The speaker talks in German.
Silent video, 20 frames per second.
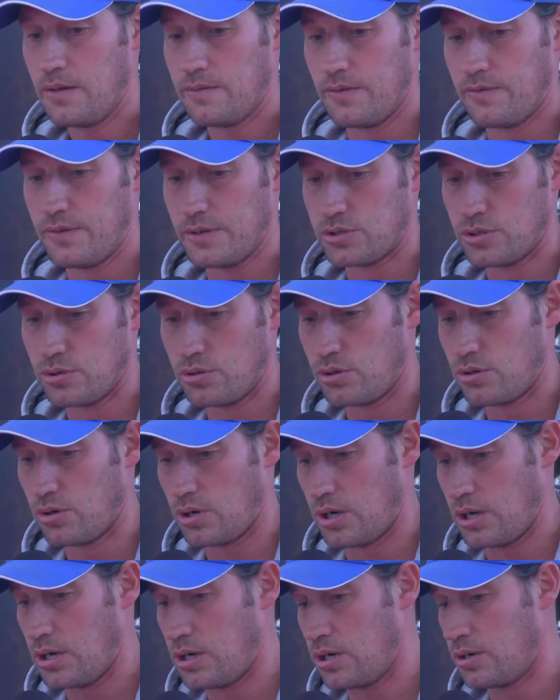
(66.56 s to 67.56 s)
Wir
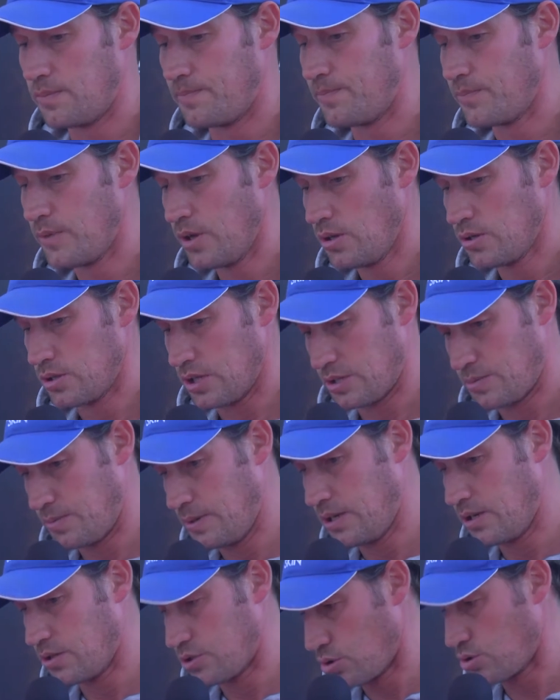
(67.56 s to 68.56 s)
versuchen ähm, das
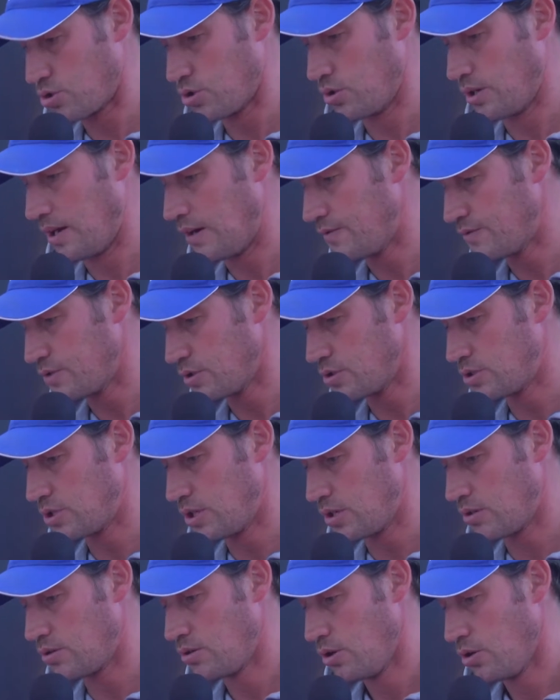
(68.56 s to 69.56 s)
wieder so schön
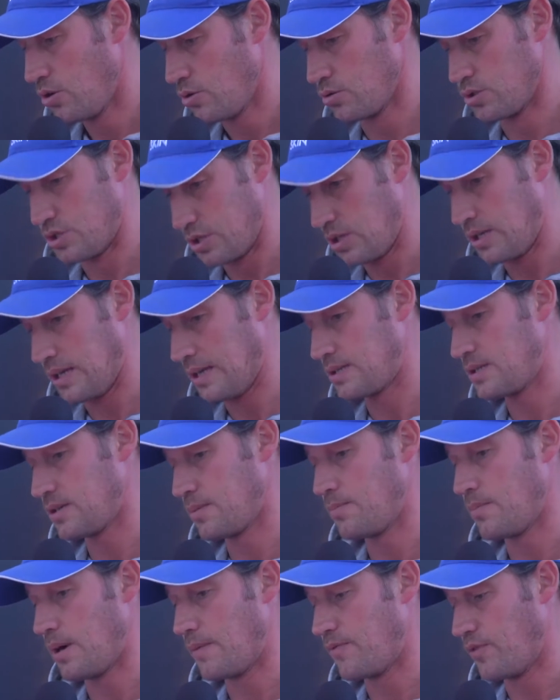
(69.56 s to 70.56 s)
aufzuziehen und sind jetzt
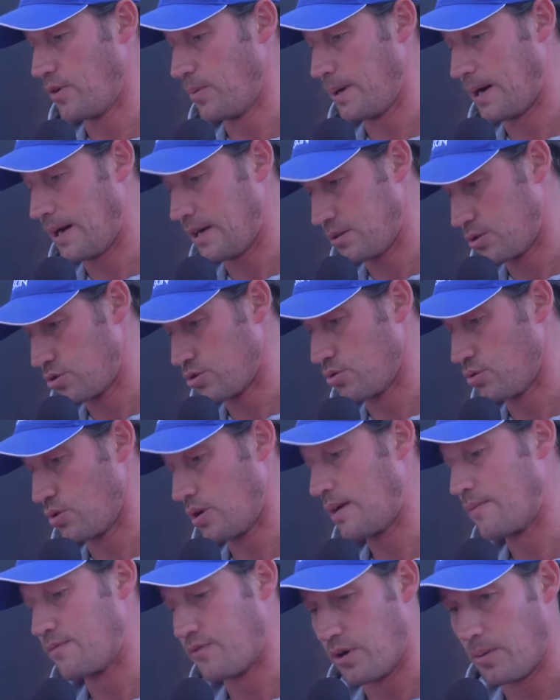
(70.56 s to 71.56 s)
eben am Vorbereiten schon
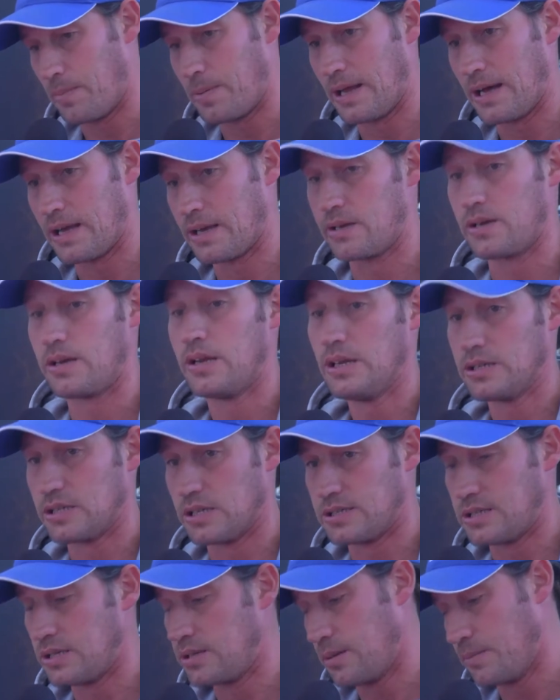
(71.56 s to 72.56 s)
oder am Vorplanen,
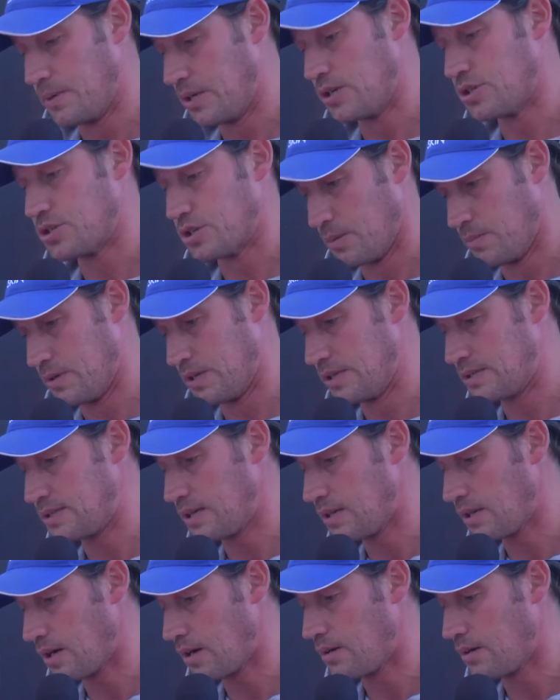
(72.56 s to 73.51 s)
dass die Termine stimmen etc.